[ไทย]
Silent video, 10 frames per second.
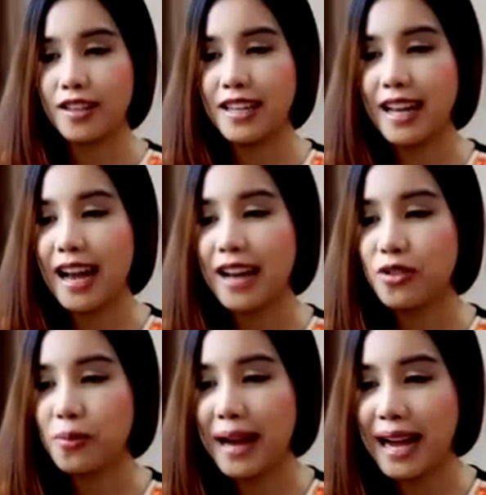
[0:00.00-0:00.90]
นี่นะคะ
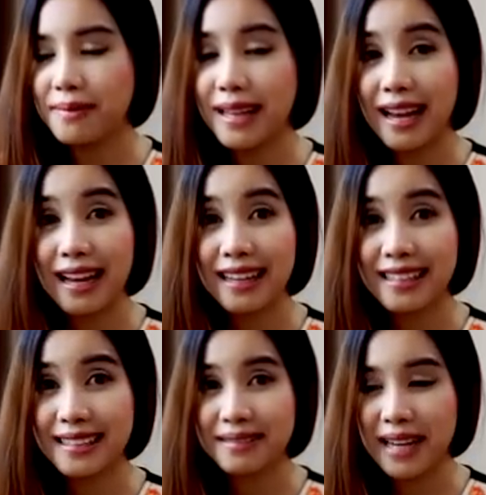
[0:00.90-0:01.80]
ดูภาพนะ
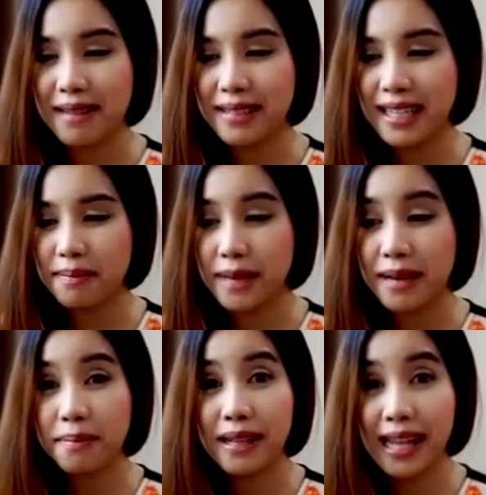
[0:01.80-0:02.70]
ภาพนี้เป็
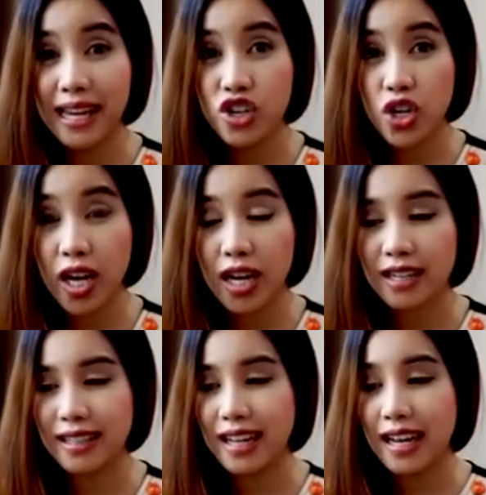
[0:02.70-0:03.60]
นมาเลเซีย
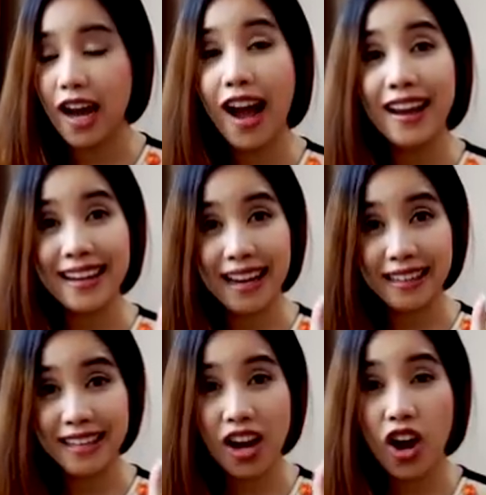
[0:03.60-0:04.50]
อ่ะอีกอย่าง
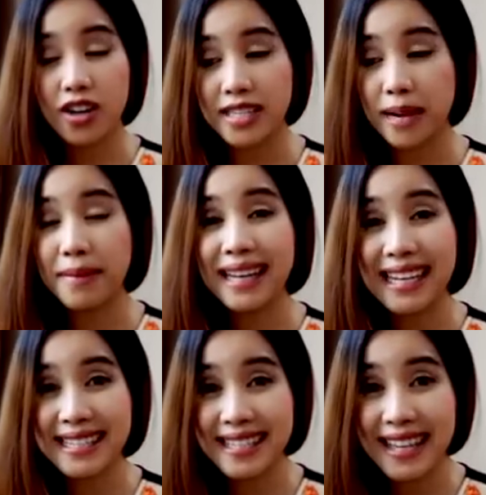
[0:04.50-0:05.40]
หนึ่งอย่าออกเสียงมาเล
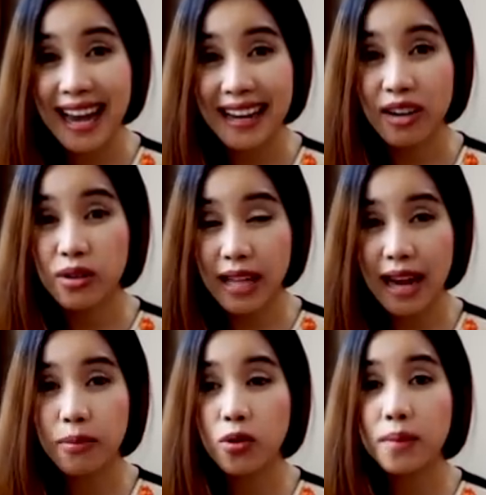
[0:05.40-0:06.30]
เซียนะคนไท
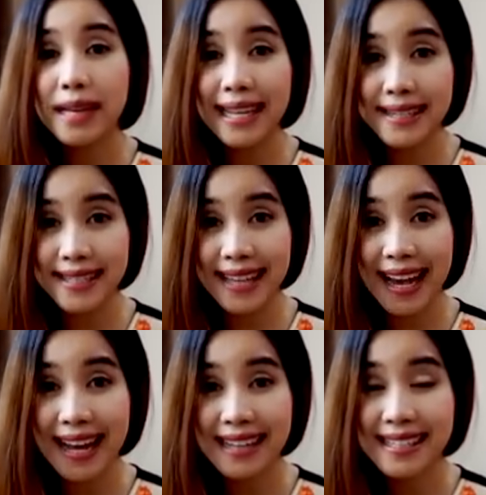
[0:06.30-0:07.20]
ยพูดว่ามาเลเซี
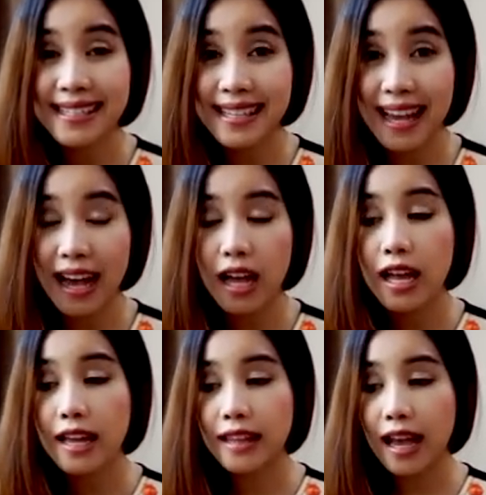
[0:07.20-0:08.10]
ยเซีย
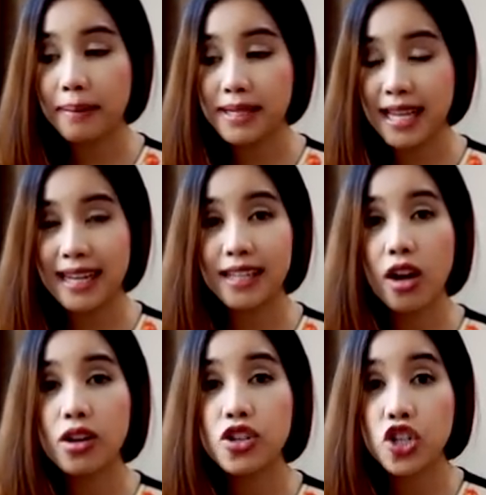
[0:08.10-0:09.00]
แต่ภาษาอังกฤษ
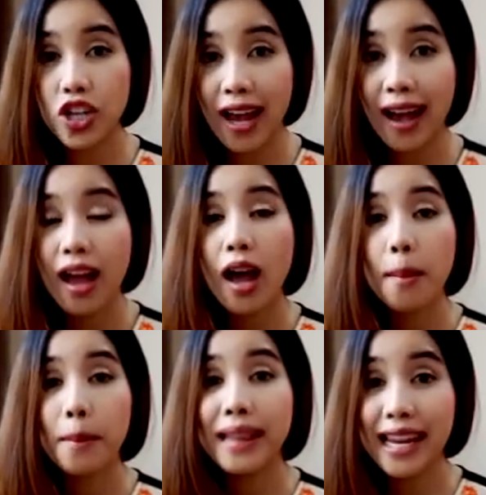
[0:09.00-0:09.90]
ต้องเชีย
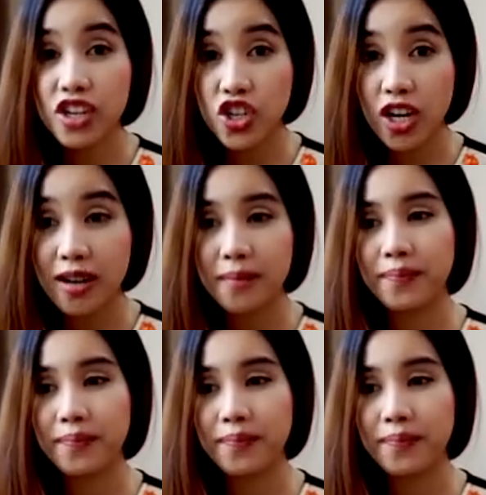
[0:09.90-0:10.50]
มาเลเซีย